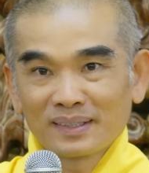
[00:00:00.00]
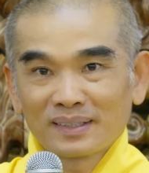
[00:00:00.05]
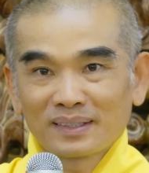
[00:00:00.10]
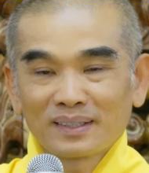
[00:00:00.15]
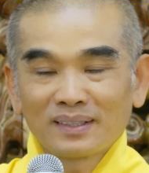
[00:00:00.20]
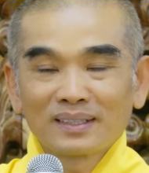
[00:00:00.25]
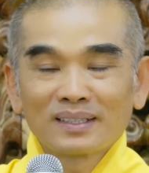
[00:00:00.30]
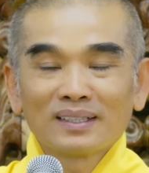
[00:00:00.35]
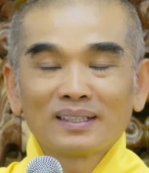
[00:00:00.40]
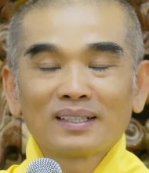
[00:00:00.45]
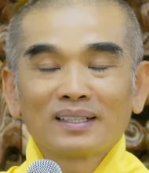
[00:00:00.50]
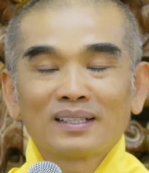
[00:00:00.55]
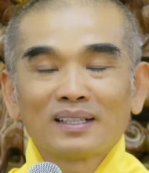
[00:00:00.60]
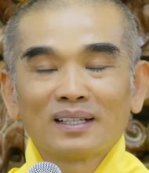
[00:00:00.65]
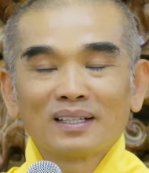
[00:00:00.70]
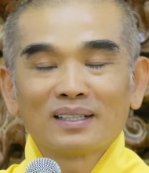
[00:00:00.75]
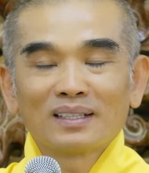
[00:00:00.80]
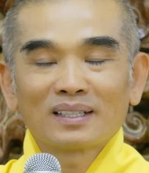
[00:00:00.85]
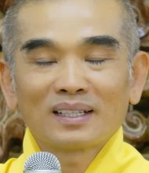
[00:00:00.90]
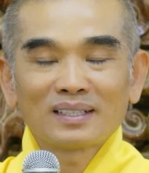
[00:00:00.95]
Đôi khi cái
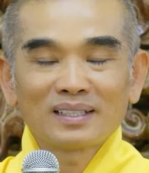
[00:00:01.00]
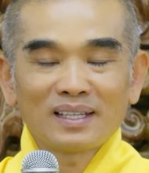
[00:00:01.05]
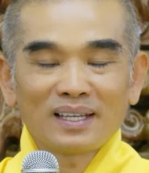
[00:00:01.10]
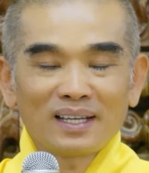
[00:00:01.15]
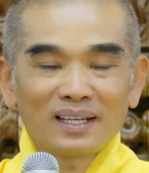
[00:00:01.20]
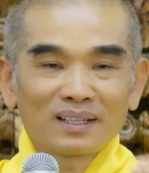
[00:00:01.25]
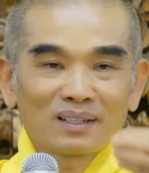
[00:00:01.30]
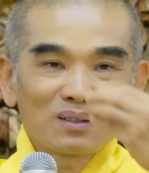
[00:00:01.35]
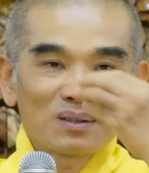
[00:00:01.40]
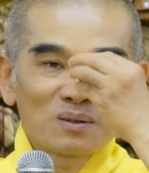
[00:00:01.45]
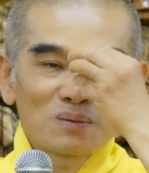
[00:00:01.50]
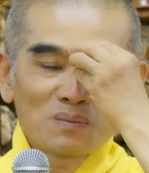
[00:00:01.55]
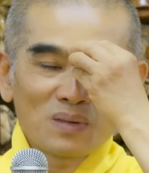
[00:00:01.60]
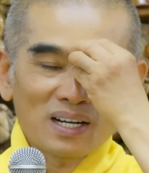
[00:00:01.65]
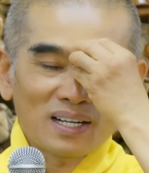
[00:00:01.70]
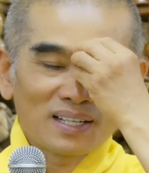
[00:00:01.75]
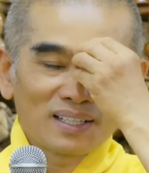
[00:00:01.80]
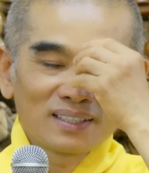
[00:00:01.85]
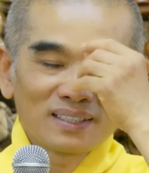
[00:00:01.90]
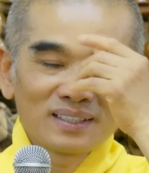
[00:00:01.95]
hình ta vẽ có con
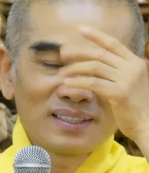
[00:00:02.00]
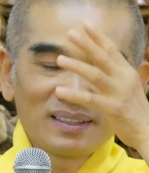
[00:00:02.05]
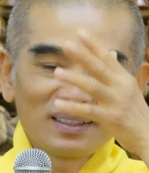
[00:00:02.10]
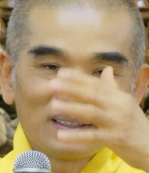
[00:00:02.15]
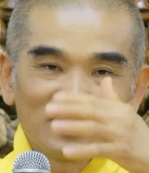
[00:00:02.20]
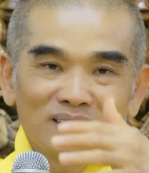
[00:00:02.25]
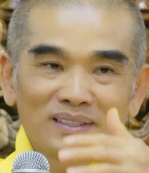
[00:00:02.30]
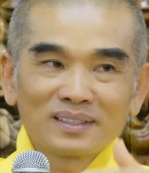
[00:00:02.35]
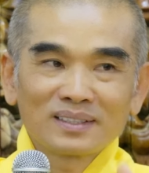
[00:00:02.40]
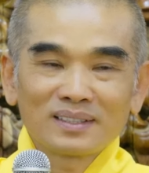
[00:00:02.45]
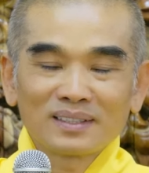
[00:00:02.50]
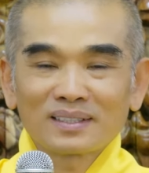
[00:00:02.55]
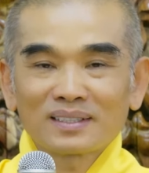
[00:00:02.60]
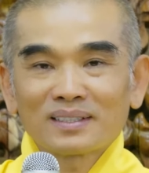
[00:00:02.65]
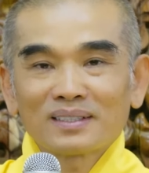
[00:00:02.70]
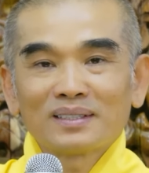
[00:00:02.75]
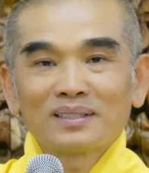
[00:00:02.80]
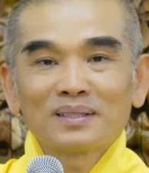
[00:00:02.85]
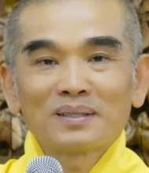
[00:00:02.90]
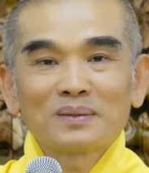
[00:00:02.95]
mắt ngay chính giữa, chứ thực
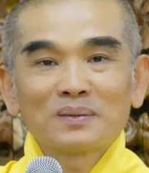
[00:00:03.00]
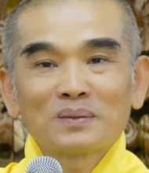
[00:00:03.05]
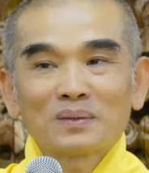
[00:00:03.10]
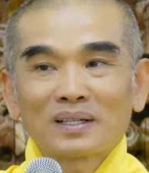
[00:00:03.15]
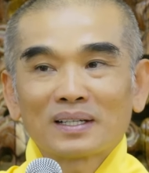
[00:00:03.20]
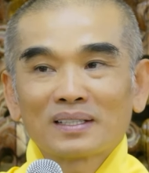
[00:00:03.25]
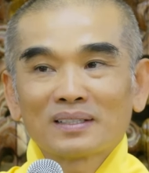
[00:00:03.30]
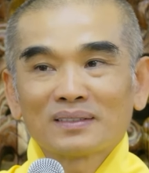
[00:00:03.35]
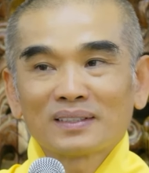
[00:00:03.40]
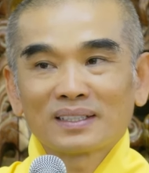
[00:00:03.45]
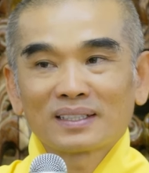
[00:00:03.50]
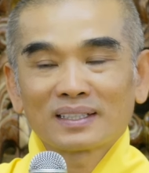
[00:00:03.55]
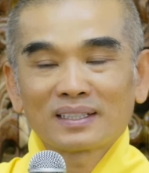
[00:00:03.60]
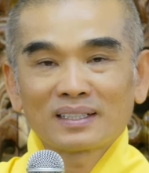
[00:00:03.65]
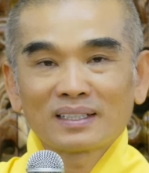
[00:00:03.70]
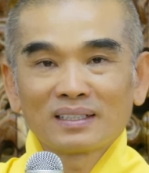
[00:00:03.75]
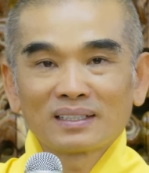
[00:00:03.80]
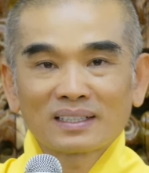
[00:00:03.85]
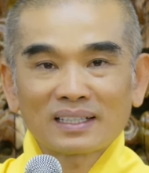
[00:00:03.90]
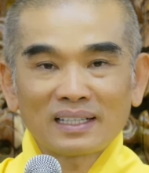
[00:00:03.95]
sự nó không phải
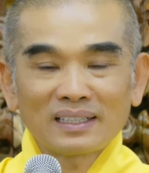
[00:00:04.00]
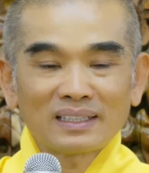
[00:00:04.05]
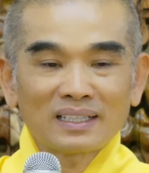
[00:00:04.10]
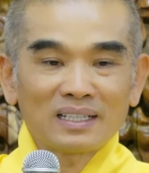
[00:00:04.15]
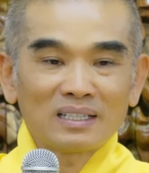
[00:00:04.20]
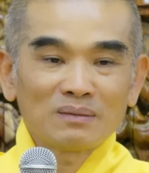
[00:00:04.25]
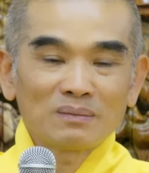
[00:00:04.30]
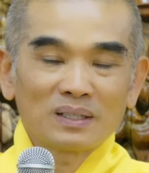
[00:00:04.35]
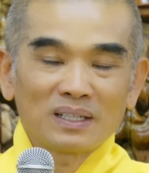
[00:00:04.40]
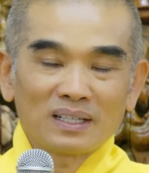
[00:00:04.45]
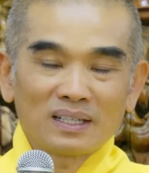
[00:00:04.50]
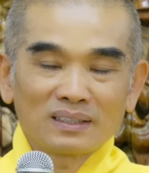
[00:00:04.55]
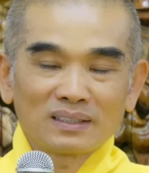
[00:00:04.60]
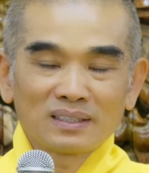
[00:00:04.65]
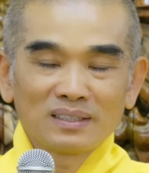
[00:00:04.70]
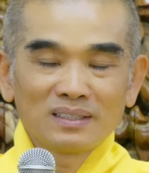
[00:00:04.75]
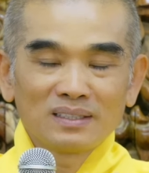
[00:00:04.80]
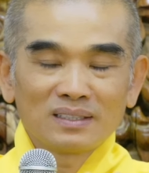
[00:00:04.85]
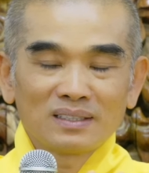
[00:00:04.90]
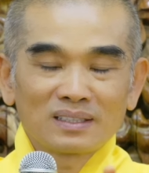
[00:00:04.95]
vậy. Cái thấy mà
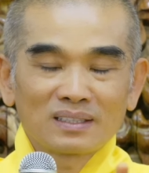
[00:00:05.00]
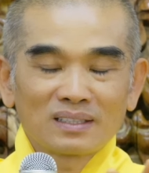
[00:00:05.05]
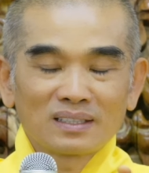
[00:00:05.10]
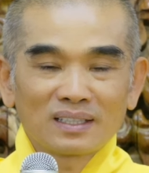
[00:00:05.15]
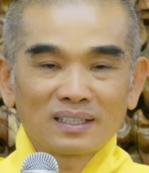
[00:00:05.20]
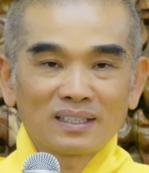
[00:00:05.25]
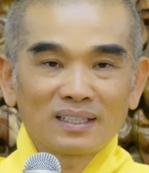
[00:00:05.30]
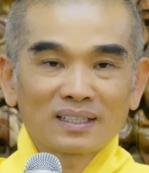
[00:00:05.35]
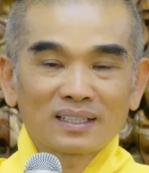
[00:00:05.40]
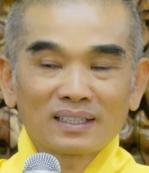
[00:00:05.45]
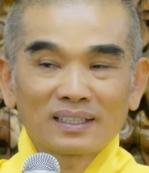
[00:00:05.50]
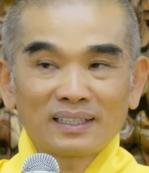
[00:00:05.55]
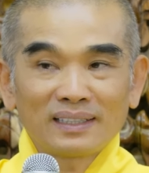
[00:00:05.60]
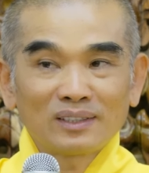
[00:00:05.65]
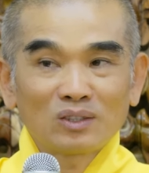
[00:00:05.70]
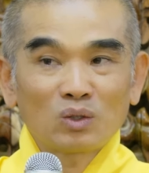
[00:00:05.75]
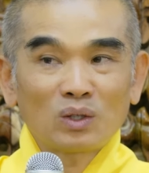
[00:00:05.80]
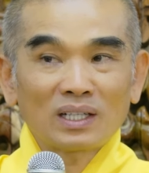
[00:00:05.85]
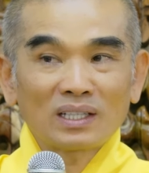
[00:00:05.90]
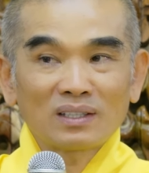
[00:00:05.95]
chính giữa có nghĩa là cái
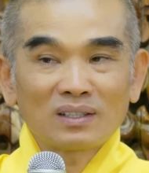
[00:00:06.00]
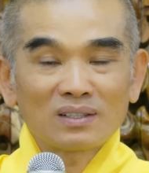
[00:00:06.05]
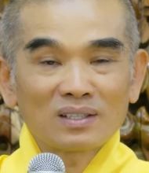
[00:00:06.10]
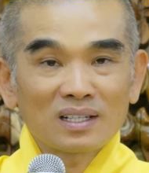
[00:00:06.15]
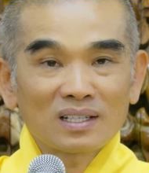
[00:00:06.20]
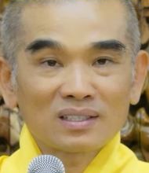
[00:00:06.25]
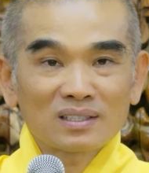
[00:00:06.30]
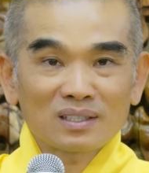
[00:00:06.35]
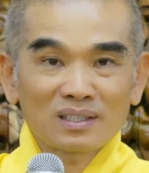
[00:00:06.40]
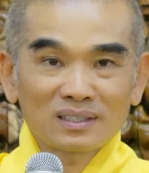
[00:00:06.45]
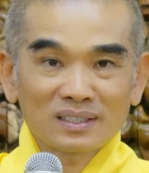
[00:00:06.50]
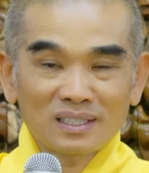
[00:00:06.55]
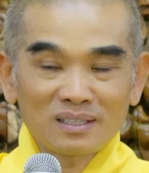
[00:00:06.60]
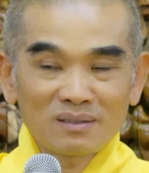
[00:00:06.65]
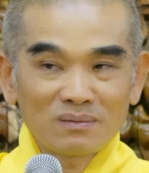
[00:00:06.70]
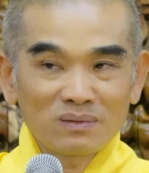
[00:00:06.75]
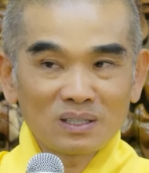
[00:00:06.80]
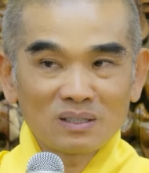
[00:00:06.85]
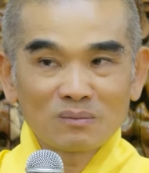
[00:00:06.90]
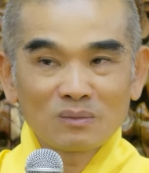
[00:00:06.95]
thấy thoát khỏi cái so
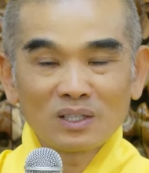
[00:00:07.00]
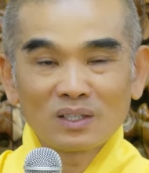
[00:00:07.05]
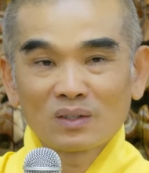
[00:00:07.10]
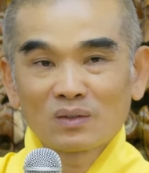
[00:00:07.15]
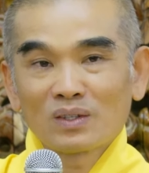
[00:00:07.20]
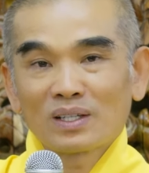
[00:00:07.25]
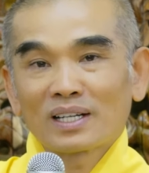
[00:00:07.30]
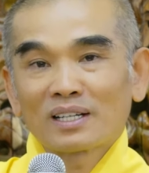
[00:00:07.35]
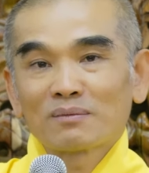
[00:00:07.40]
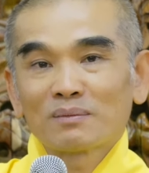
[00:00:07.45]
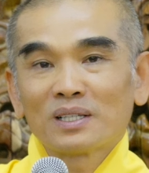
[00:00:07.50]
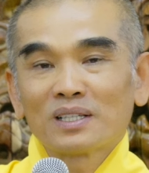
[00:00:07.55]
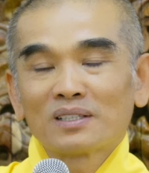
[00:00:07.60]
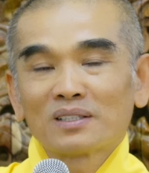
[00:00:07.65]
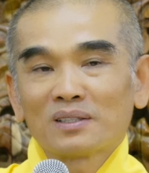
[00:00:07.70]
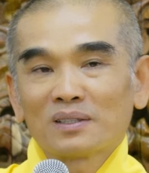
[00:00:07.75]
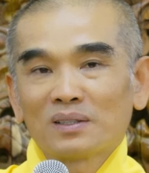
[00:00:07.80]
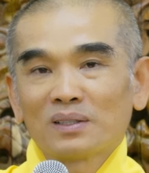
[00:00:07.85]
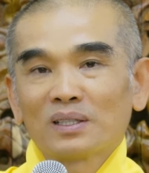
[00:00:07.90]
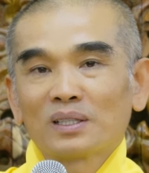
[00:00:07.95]
sánh phân biệt của hai
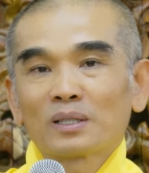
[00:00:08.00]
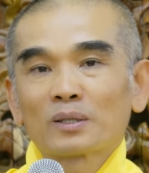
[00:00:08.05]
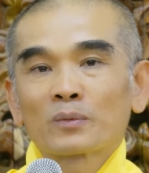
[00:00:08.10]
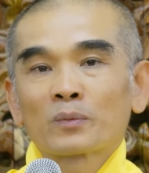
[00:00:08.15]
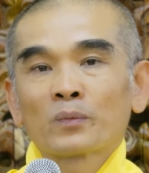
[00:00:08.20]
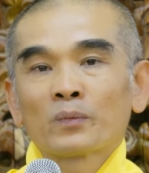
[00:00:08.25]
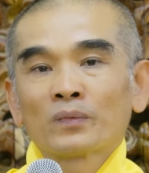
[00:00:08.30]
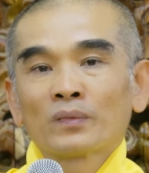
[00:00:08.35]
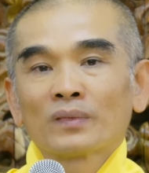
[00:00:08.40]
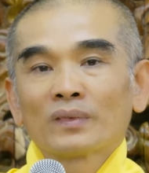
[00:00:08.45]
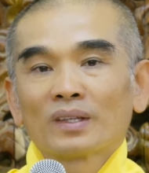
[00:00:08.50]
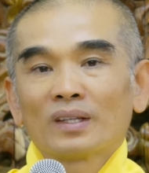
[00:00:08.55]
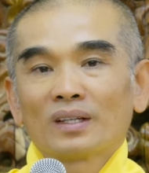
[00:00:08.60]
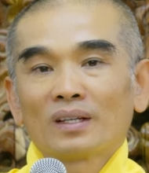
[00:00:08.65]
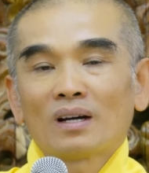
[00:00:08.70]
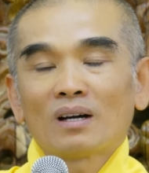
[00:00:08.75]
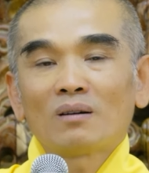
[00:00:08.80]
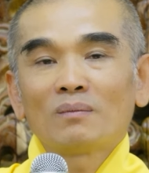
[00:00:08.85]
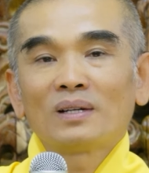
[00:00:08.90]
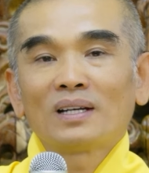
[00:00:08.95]
bên rồi á, thì
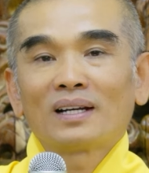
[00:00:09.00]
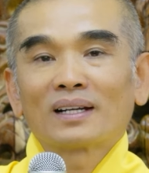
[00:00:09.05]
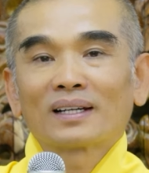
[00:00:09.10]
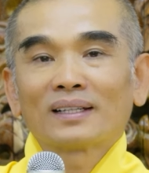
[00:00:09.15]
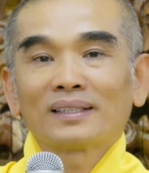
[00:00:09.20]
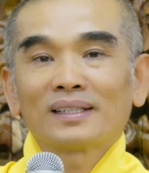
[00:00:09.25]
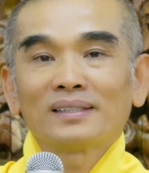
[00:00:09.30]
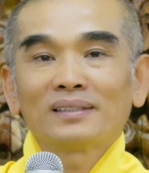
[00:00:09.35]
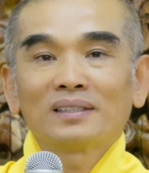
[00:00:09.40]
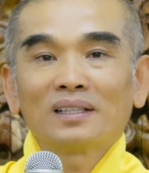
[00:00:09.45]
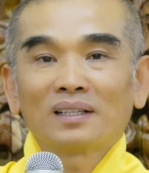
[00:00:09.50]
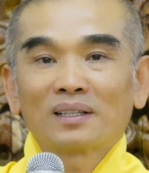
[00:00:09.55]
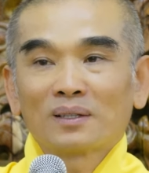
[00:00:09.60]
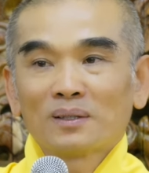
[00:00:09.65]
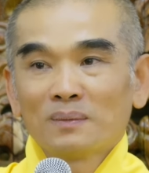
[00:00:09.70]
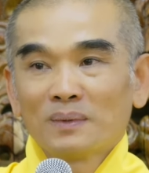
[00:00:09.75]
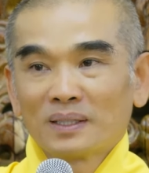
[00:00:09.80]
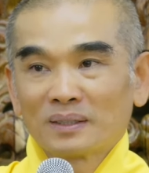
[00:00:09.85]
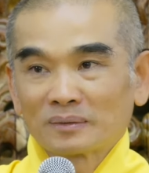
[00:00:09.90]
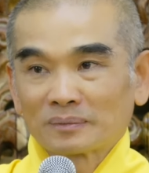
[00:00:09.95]
đó mới là cái thấy thực
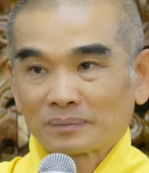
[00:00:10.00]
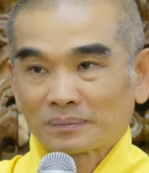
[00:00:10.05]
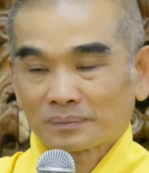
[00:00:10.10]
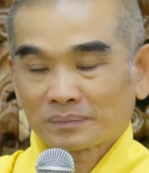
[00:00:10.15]
của mình.